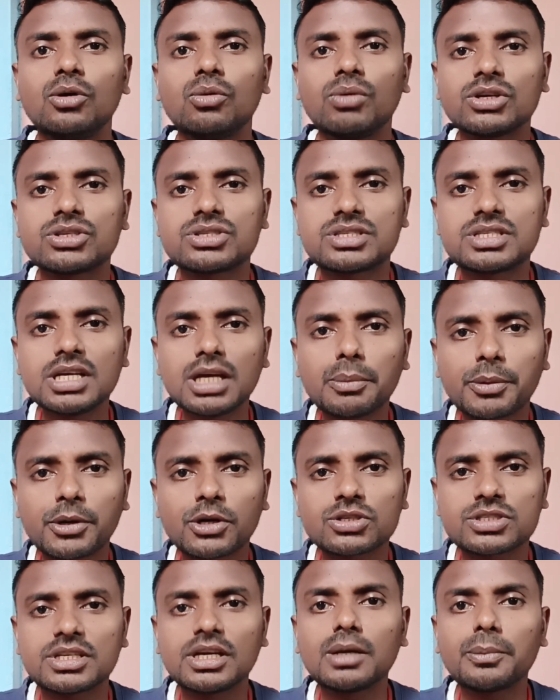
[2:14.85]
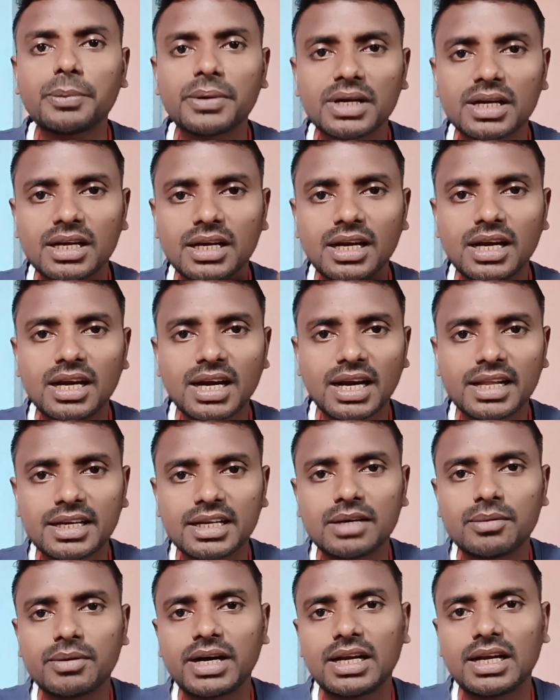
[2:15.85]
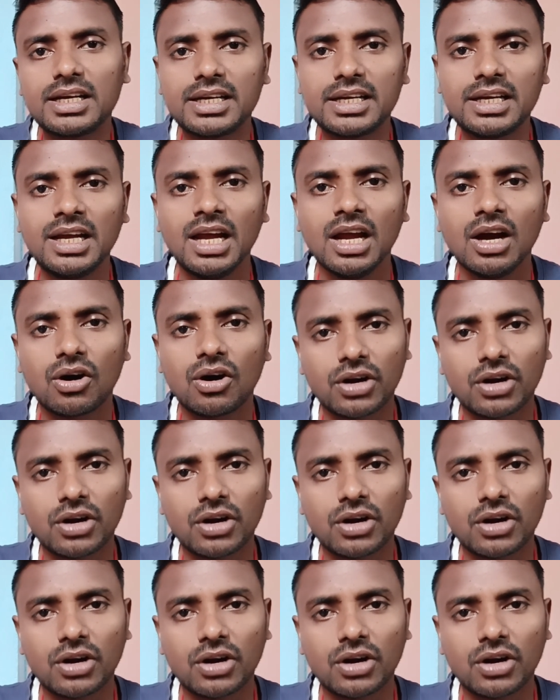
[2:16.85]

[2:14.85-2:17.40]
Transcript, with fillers: वो सिर्फ और सिर्फ लड़ने वाले हैं